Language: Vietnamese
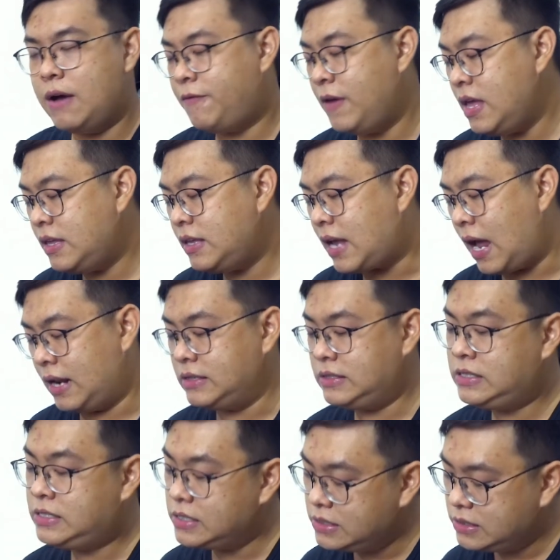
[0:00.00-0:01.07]
Phía cạnh
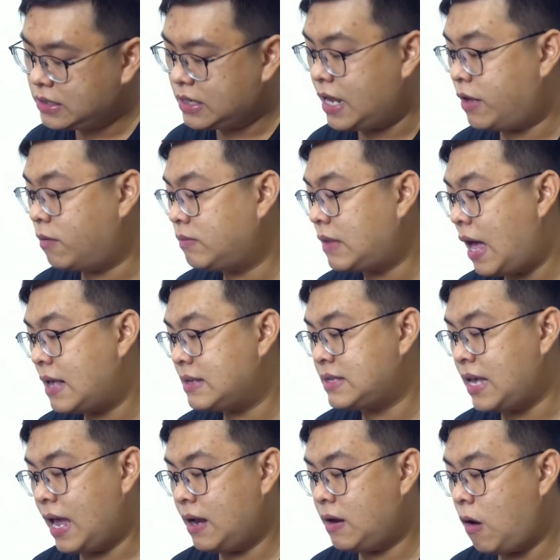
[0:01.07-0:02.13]
trước thì chúng ta
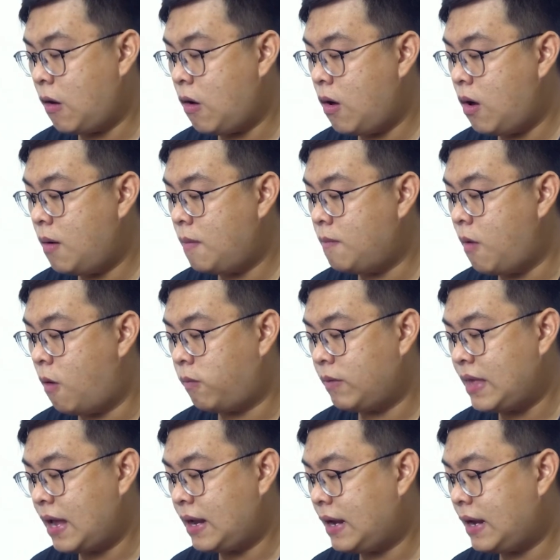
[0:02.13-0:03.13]
sẽ có một jack